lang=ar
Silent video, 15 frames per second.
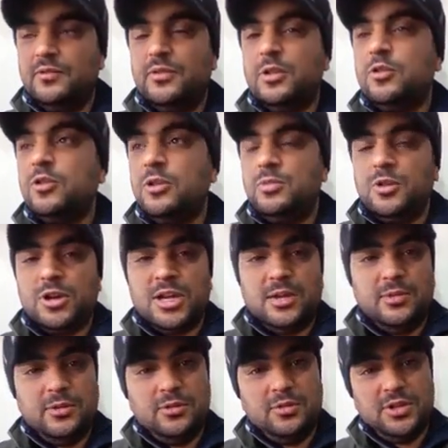في كل بقعة
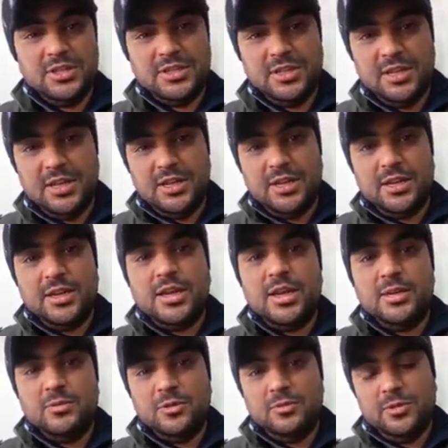من تونس
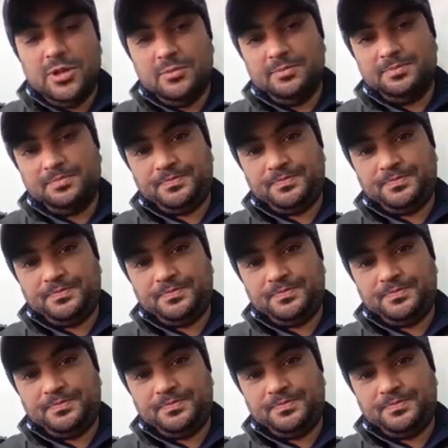يحلموا بهم